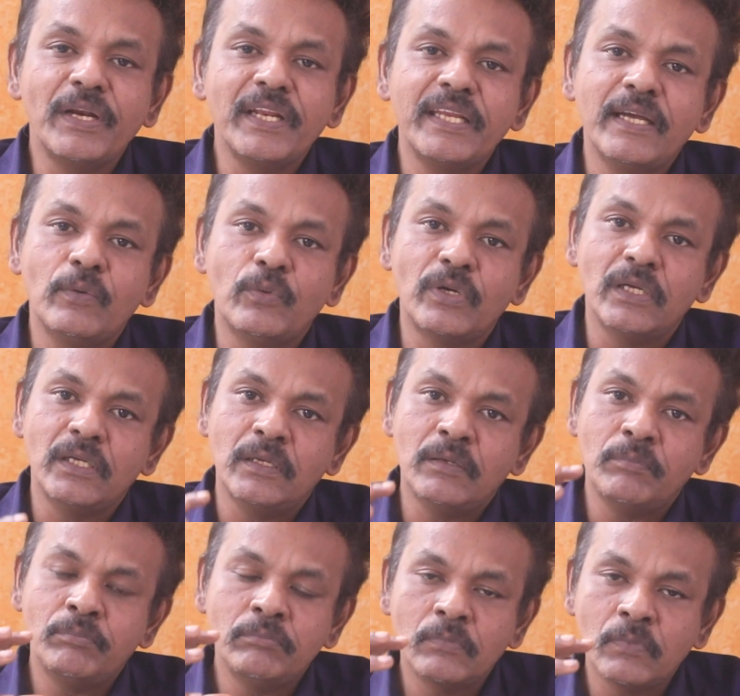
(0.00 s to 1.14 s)
பெரிய ஒரு
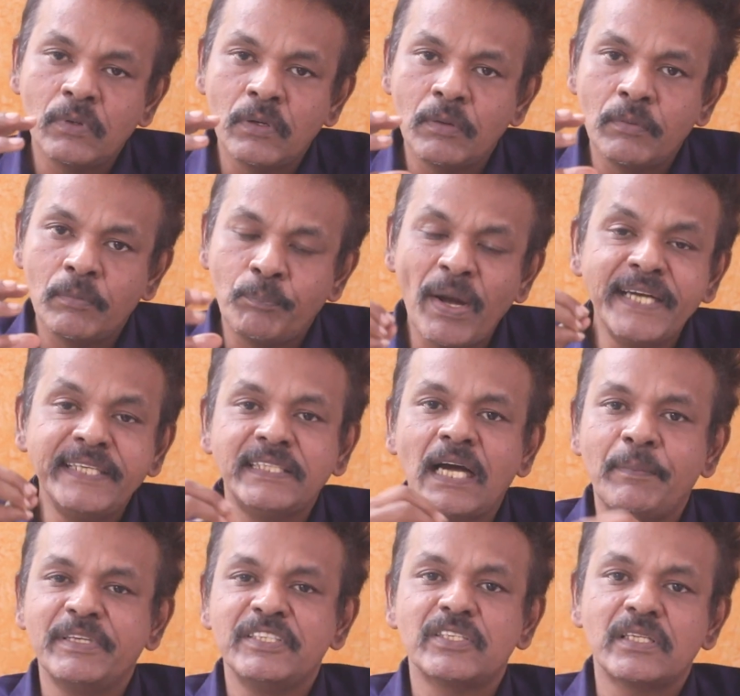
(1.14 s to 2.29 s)
பாயிண்ட்டாக
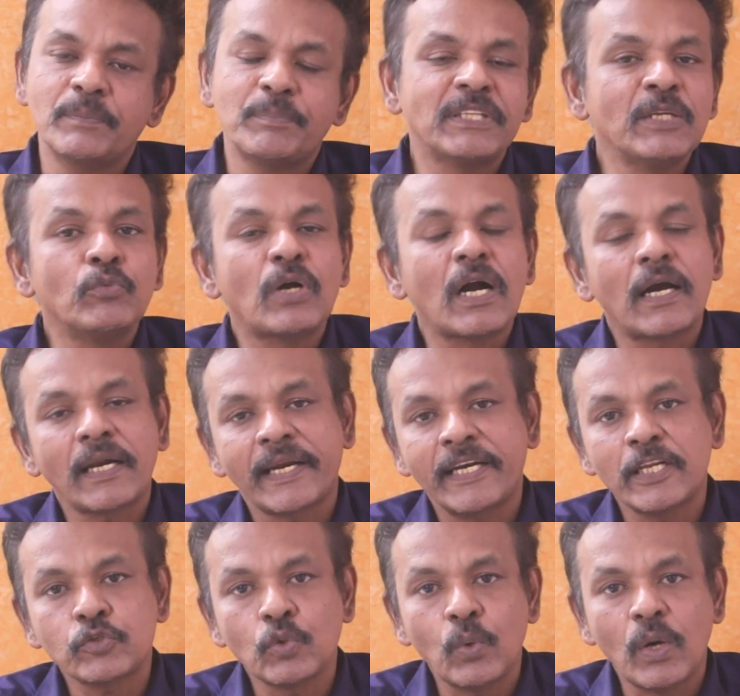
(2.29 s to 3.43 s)
அமைஞ்சது இப்போ திமுகக்காரங்க
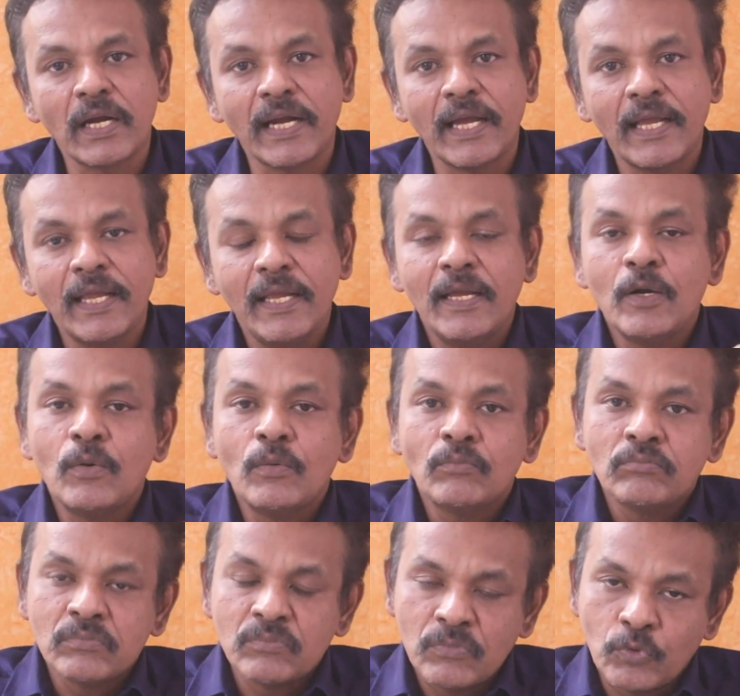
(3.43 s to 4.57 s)
என்ன சொல்லுவாங்க
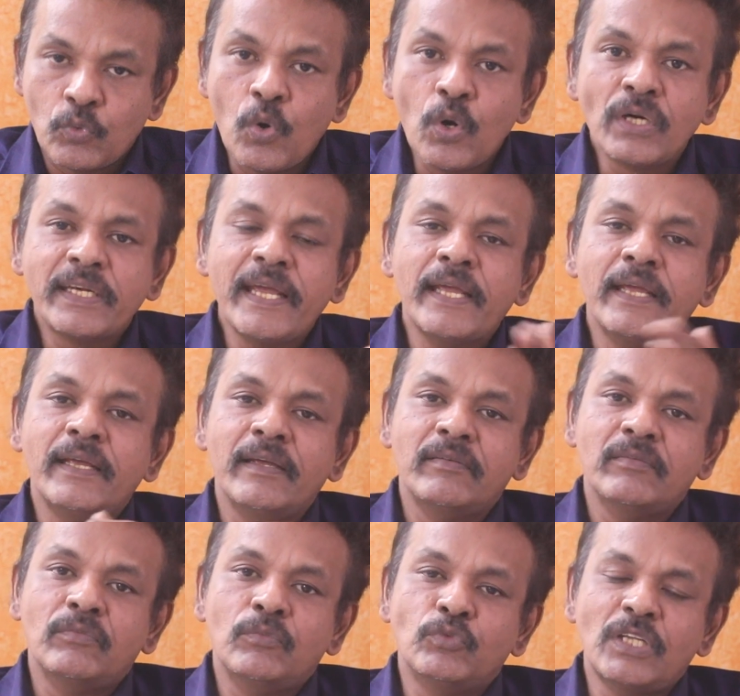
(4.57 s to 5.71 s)
கோர்ட்டே
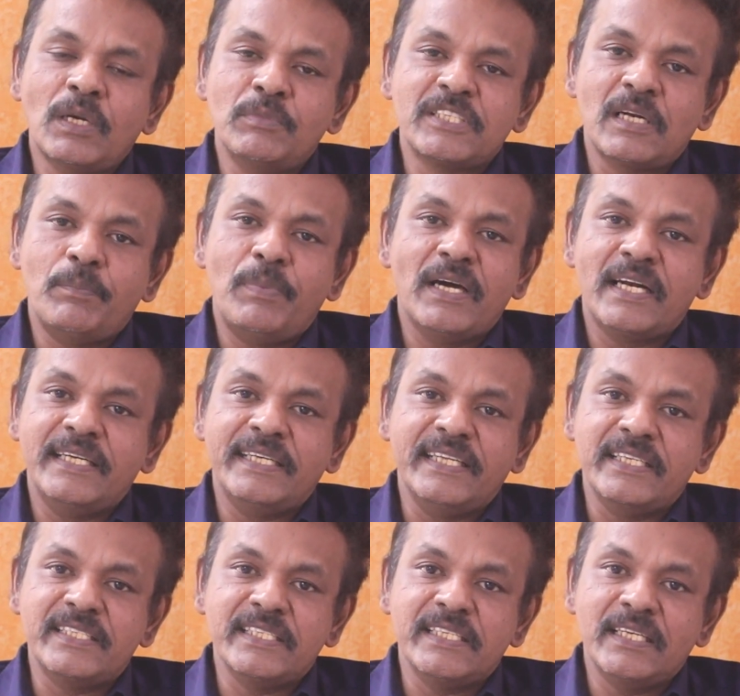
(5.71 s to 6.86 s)
முதலமைச்சரை
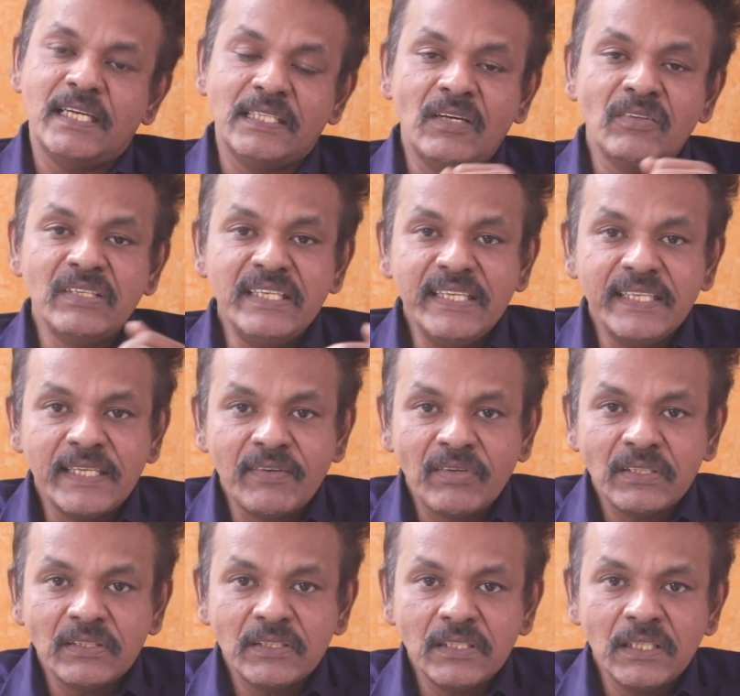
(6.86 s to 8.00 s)
பாராட்டிருச்சு அதாவது நீங்கள்
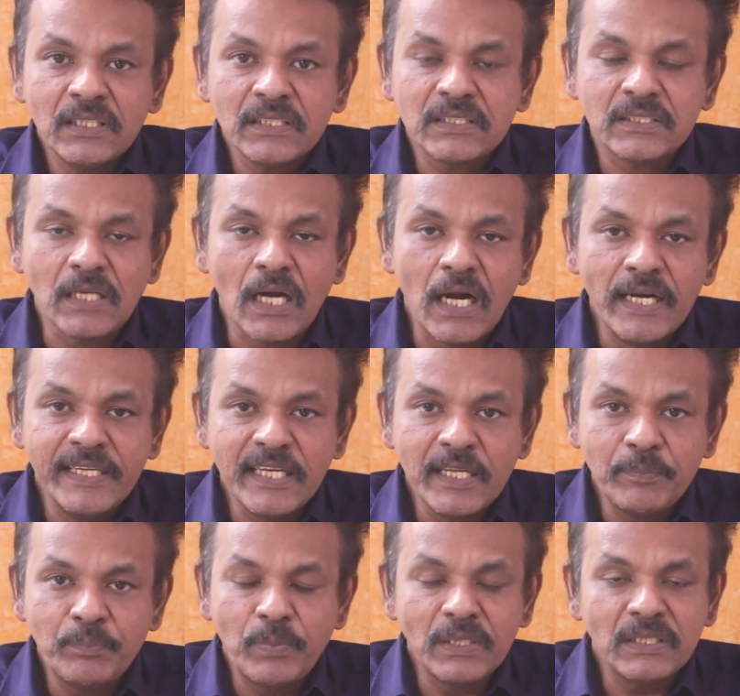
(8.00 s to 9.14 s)
வந்து ஸ்டாலினை
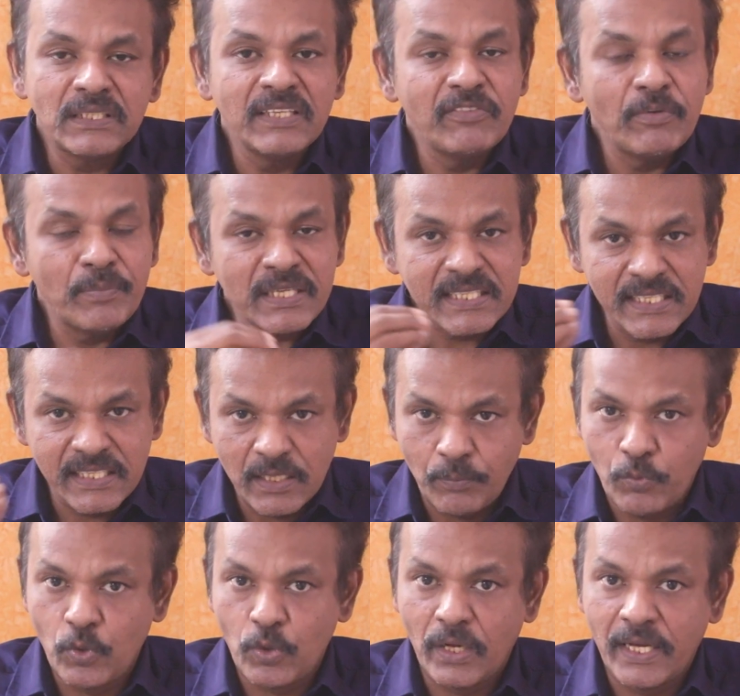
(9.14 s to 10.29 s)
பற்றி விமர்சிக்க
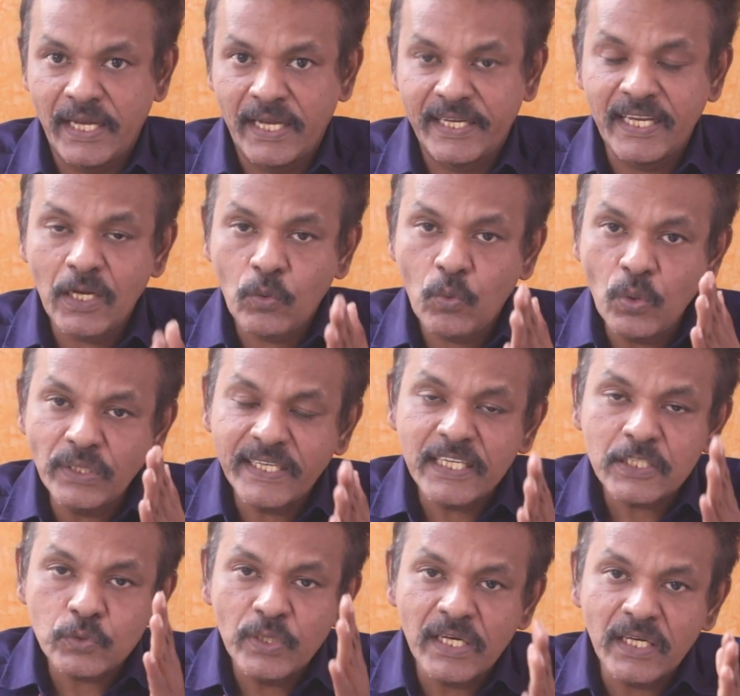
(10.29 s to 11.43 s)
போக ஏன்னா கோர்ட் என்ன
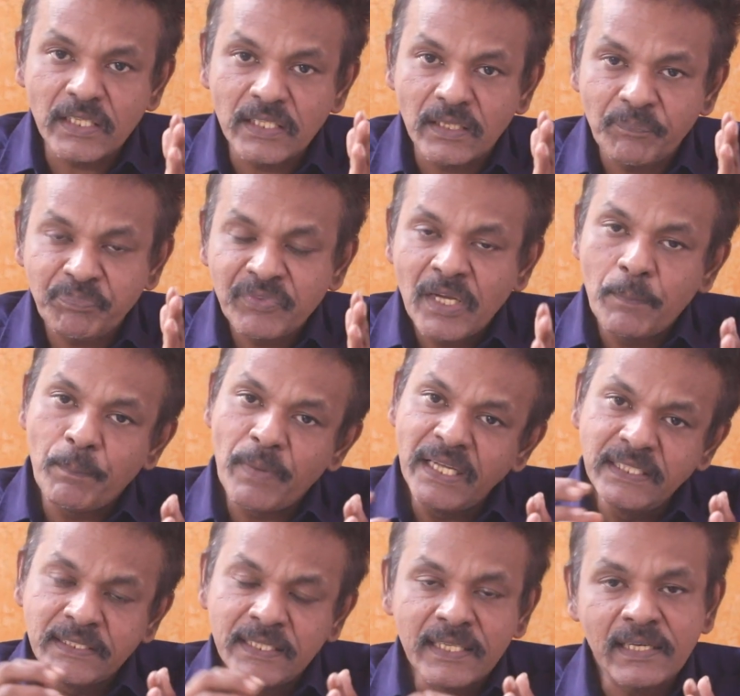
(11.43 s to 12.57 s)
சொல்லியிருக்குது
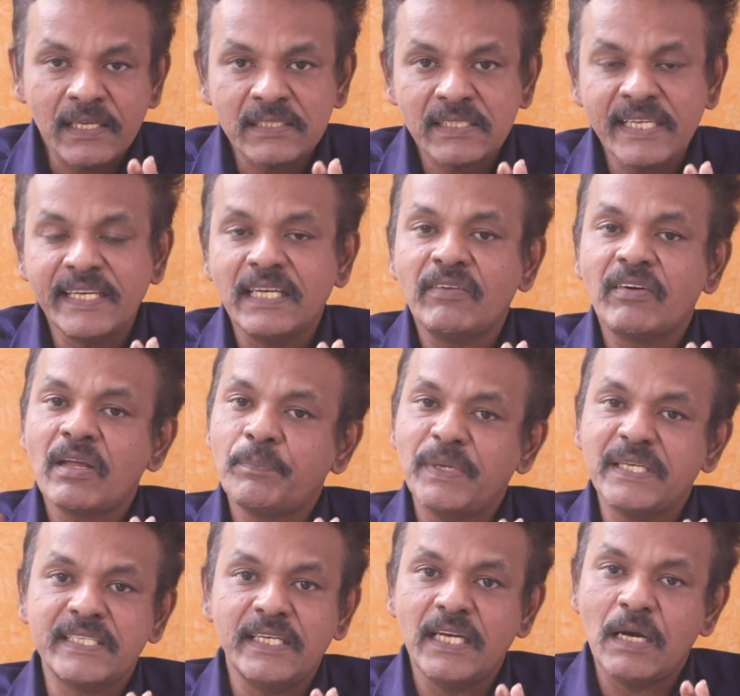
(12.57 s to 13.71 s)
மைக்கு கிடச்சா என்ன வேணால்
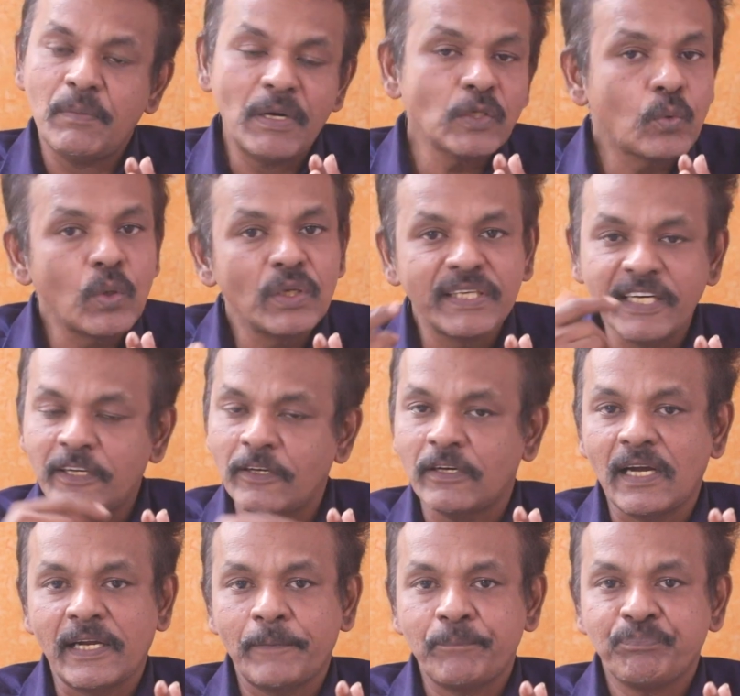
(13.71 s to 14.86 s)
பேசிடலாமான்னு கோர்ட்
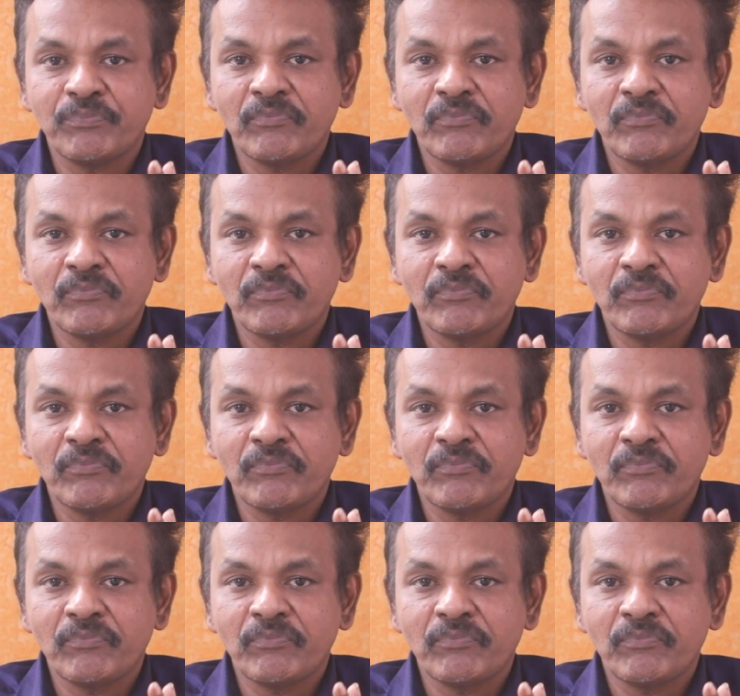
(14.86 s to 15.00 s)
கேட்டிருக்காங்க